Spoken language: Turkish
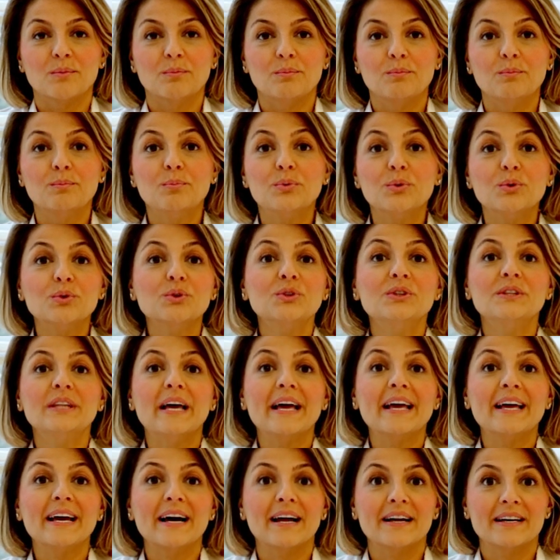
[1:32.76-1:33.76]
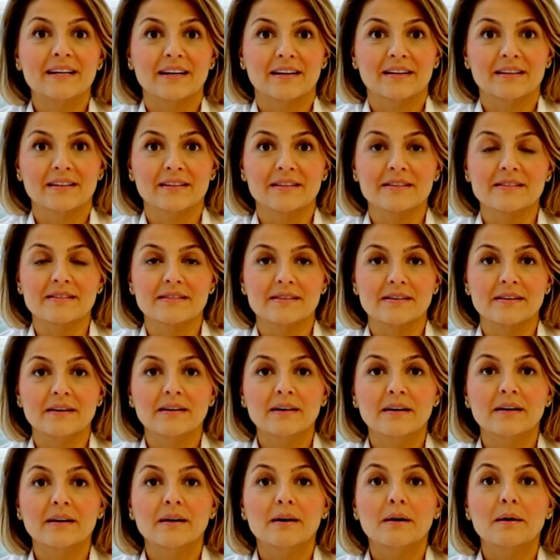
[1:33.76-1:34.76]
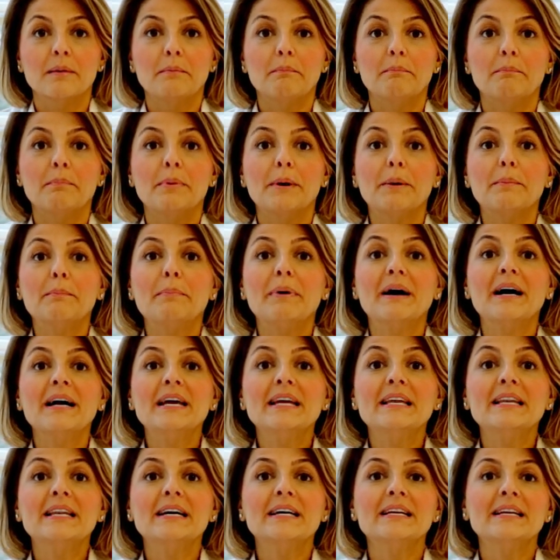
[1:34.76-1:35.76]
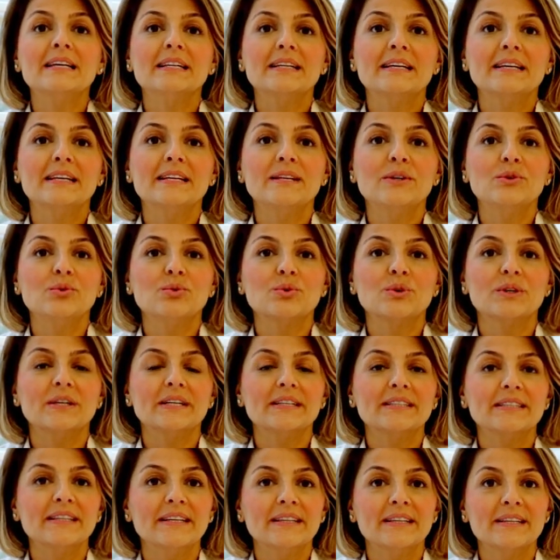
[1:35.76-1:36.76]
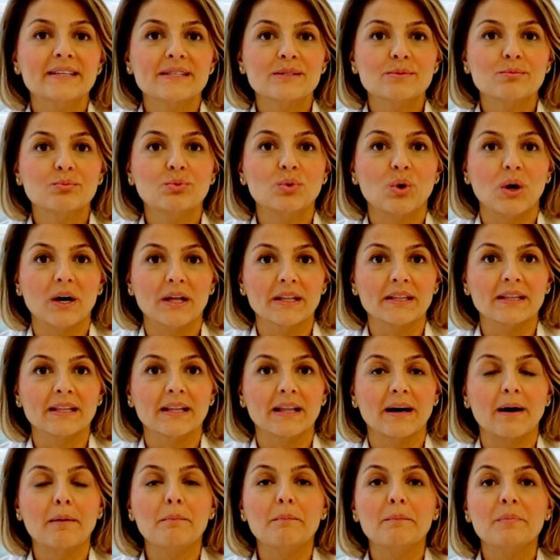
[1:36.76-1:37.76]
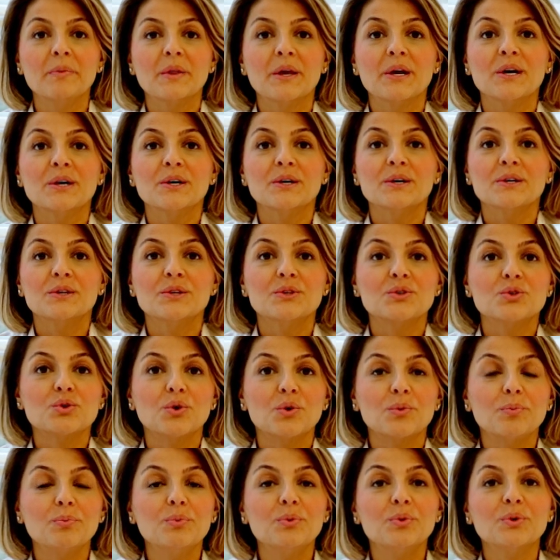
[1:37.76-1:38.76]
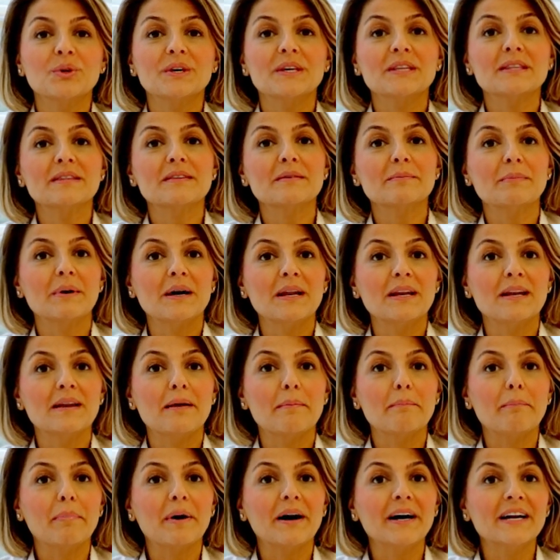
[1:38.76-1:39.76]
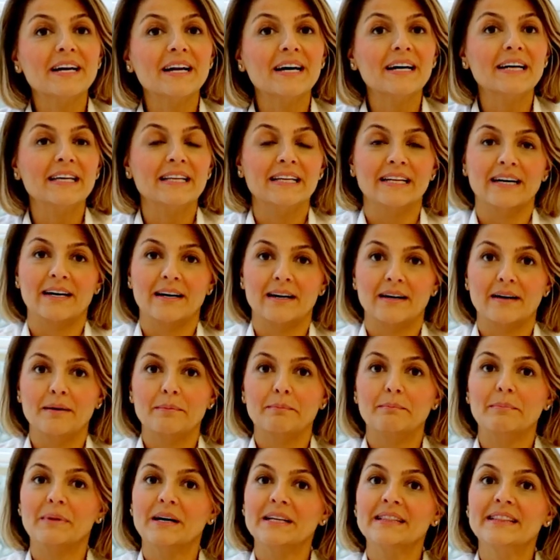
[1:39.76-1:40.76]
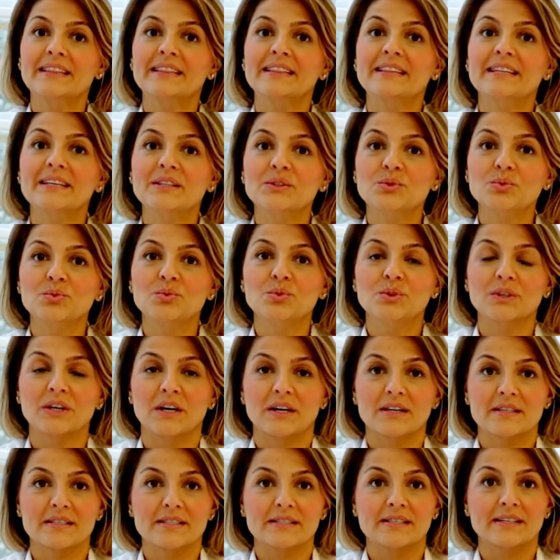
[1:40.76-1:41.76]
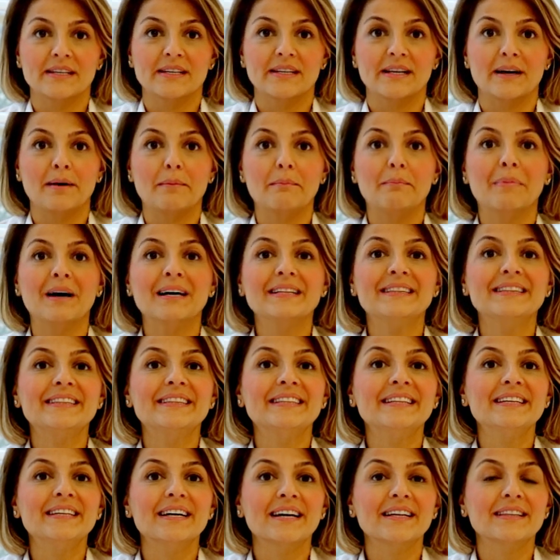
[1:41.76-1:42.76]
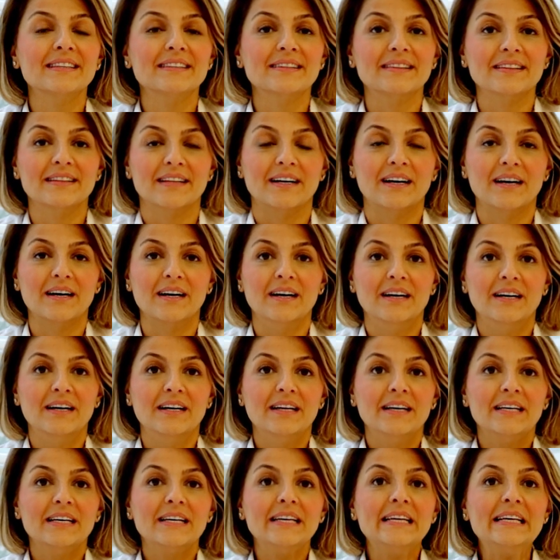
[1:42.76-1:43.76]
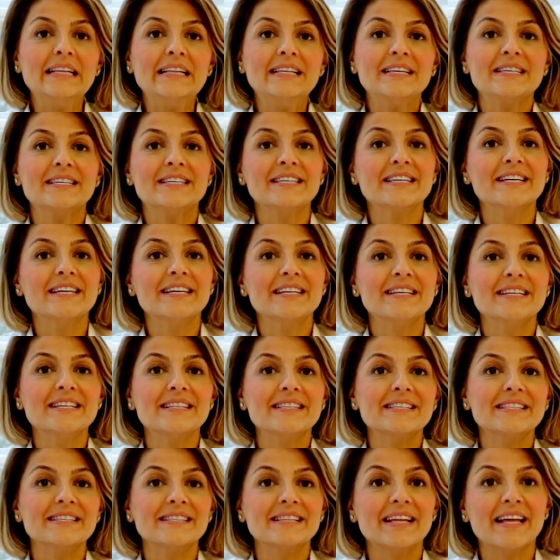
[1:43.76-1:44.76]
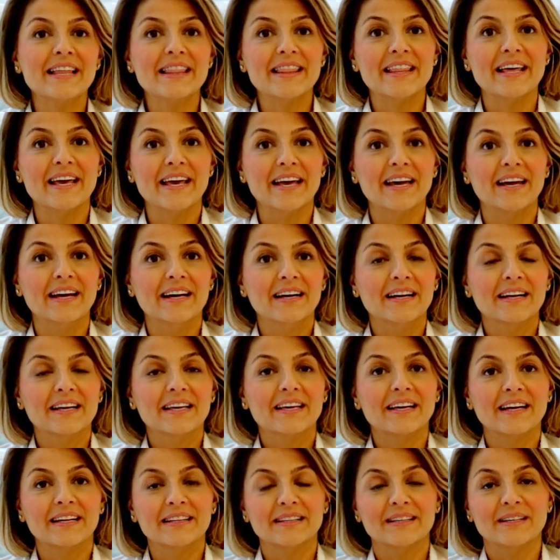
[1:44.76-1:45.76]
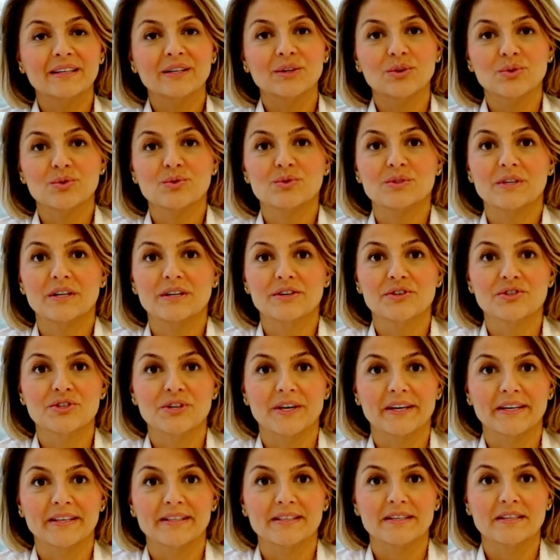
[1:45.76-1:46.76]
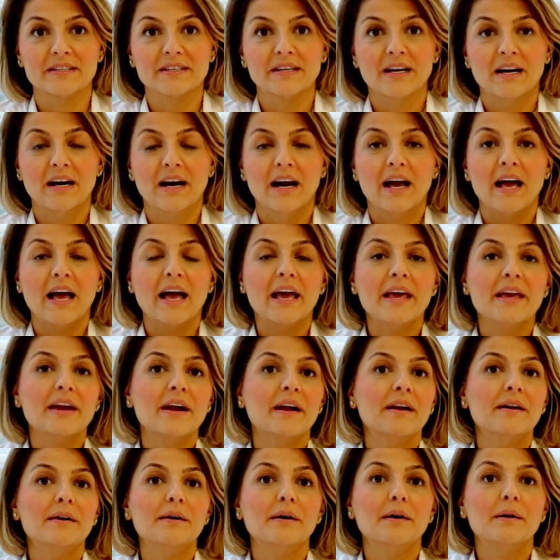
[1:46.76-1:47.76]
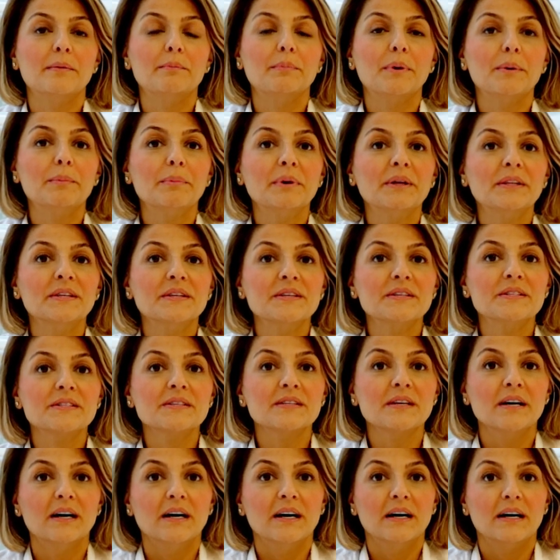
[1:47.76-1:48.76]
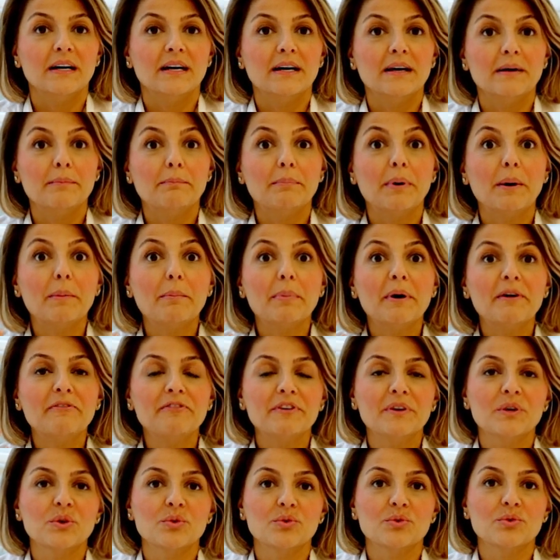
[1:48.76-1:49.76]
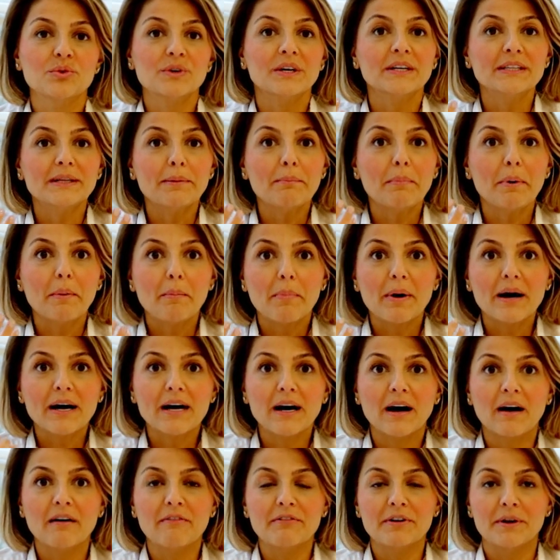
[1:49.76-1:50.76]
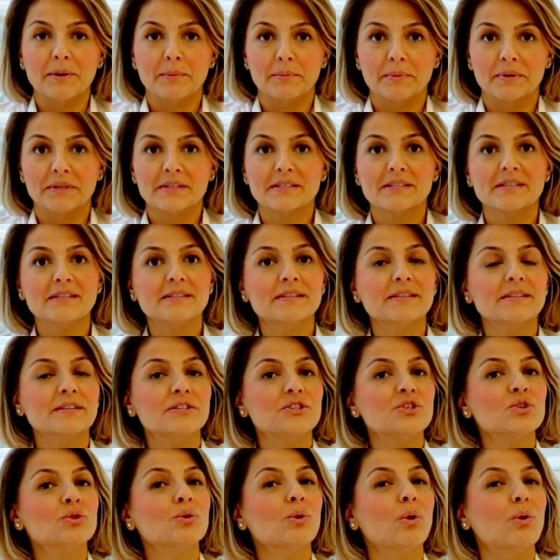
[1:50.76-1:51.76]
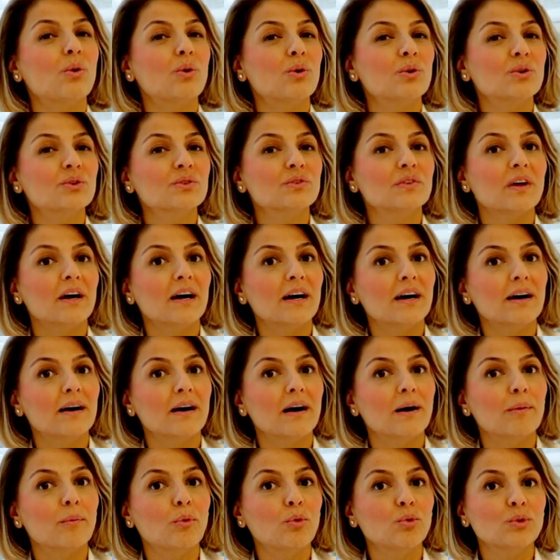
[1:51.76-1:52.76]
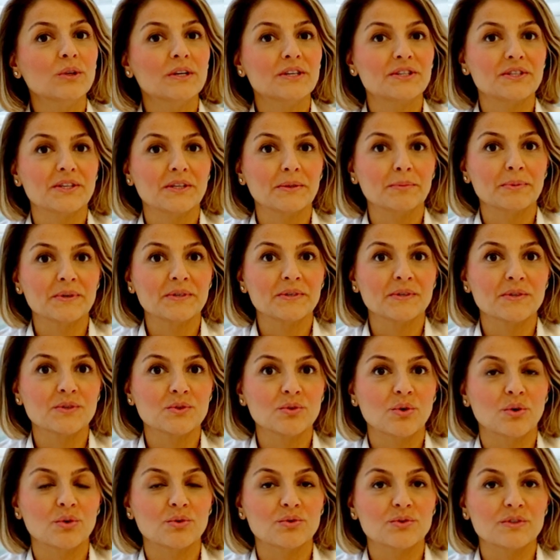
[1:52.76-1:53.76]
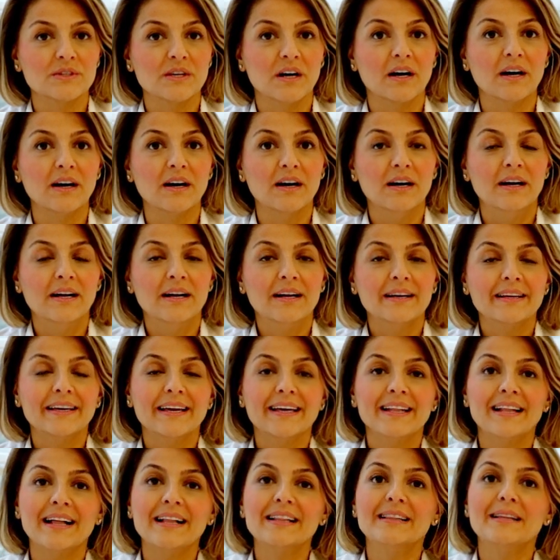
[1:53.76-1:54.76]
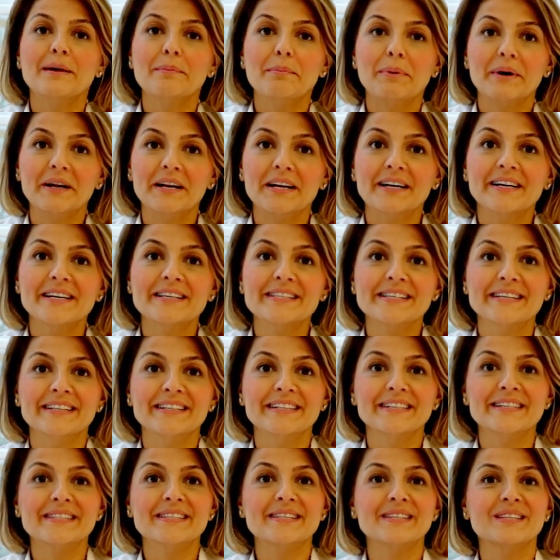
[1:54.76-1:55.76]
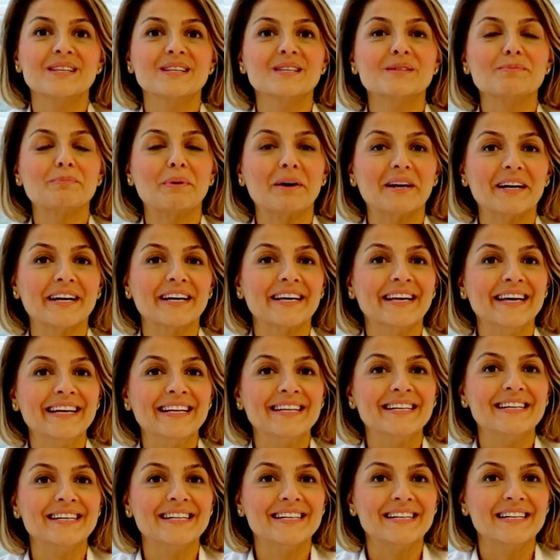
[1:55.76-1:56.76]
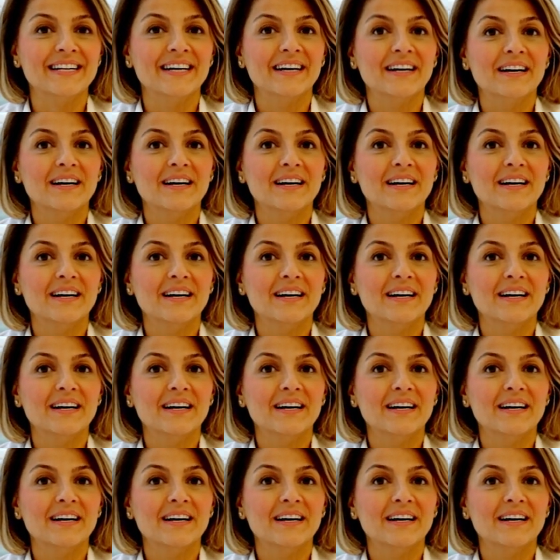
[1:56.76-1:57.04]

Bu değer yargısı baba ile ilgili yüklediğiniz bu anlam çok büyük ihtimalle parayla, madde dünyasıyla, maddiyatla ilişkinizde de kendini gösterecektir. Eğer babanız e, baba figürü ya da baba kavramı sizin için orada ama ulaşılması zorsa genelde para kazanırsınız, para gelir